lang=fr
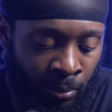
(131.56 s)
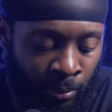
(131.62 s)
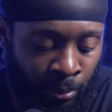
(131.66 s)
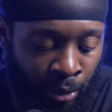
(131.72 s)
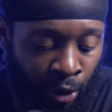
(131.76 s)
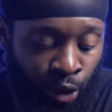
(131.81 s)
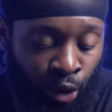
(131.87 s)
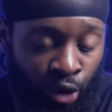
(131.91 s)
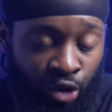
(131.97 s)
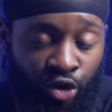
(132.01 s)

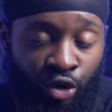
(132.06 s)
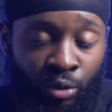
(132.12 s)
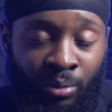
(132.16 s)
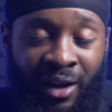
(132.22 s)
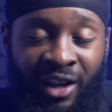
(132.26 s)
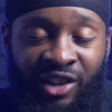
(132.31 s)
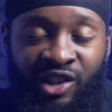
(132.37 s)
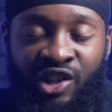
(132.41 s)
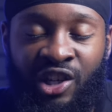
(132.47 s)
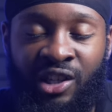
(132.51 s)
Pendant ce
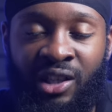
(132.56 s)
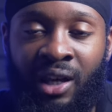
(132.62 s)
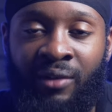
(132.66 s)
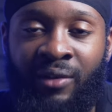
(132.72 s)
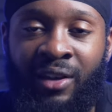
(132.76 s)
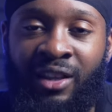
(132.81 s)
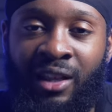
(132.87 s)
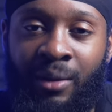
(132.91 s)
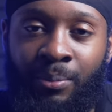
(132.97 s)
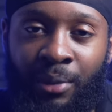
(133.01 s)
Mac, j'étais
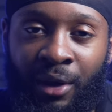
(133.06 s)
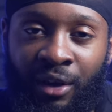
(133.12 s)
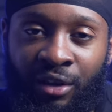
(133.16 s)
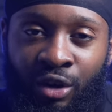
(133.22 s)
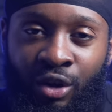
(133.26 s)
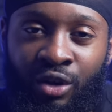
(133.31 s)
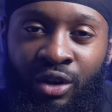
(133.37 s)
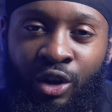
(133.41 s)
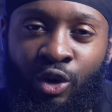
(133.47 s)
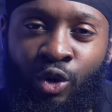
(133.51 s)
avec des
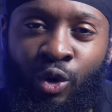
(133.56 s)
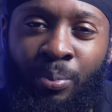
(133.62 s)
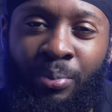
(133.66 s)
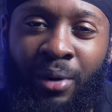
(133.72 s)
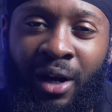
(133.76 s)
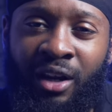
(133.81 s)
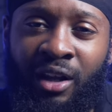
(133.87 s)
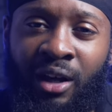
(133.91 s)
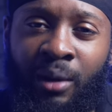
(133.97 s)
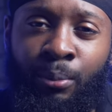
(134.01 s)
personnes et on
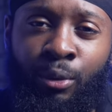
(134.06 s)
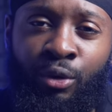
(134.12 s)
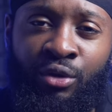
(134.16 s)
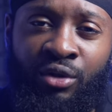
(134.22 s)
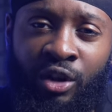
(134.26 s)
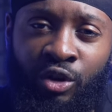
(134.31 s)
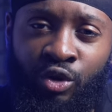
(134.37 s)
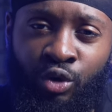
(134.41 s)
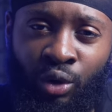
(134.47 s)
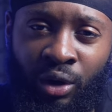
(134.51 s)
parlait un peu
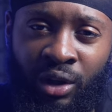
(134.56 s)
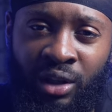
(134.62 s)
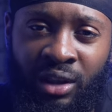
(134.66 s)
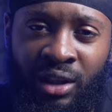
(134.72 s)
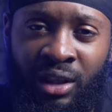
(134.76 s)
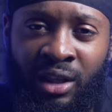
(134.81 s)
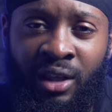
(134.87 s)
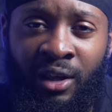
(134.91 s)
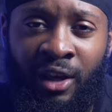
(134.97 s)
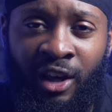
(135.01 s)

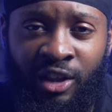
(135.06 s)
sécurité,